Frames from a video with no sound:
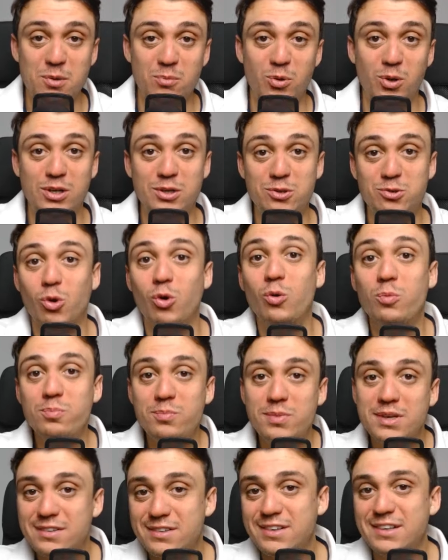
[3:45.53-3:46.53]
böyle yoğun
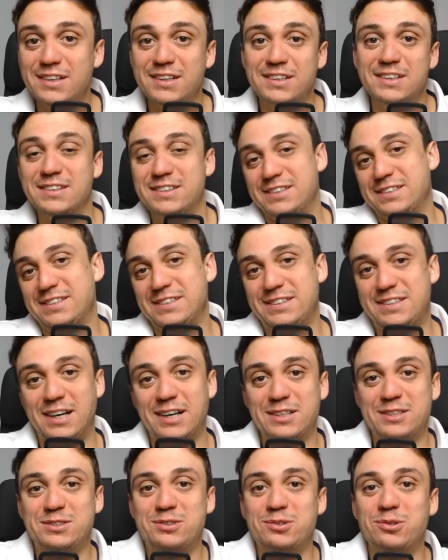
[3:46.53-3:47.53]
bir e,
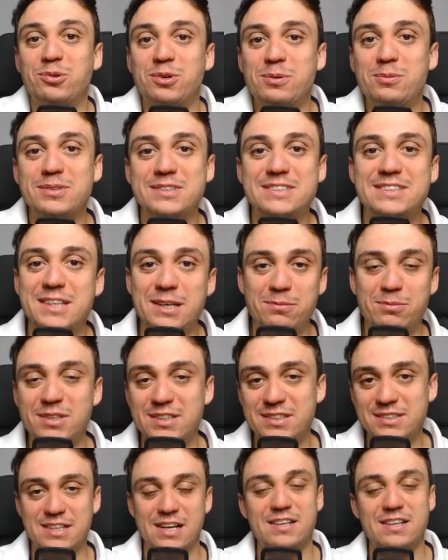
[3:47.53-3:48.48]
tacize uğraması diyebiliriz.